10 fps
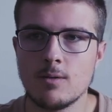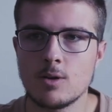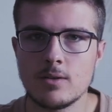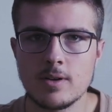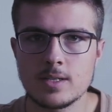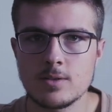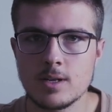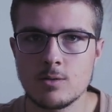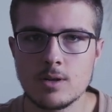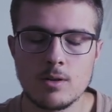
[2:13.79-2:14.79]
Oder vielleicht wird
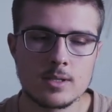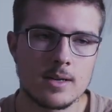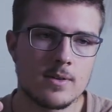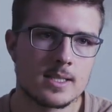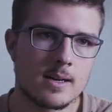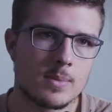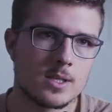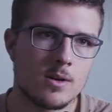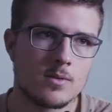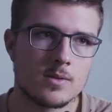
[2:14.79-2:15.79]
der Kunde auch einfach sagen, pass auf,